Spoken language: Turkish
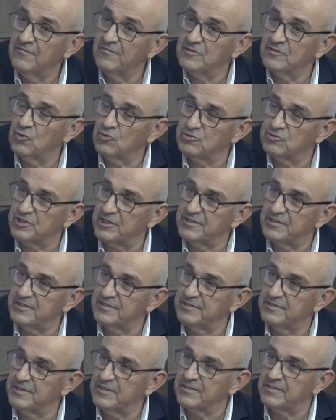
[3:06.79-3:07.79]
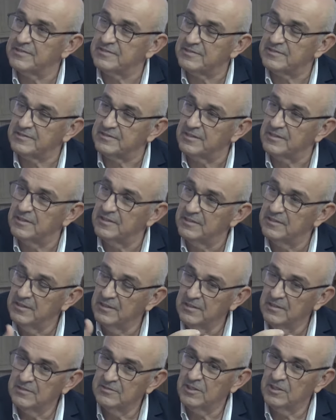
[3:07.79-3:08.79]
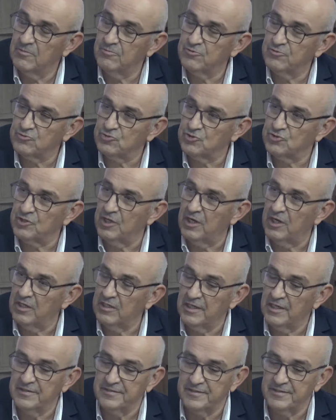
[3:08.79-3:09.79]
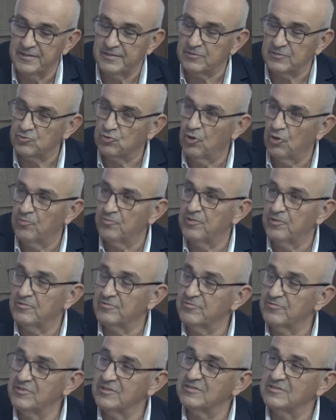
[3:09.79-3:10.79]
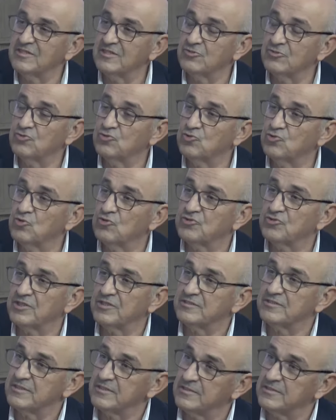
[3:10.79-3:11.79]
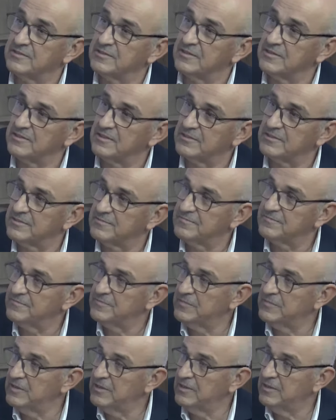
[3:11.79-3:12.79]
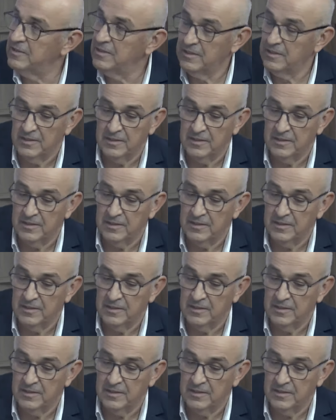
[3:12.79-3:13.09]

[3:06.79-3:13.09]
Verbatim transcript: ve 97 arasında tapusunu alanların toplamı 1898 adet. E,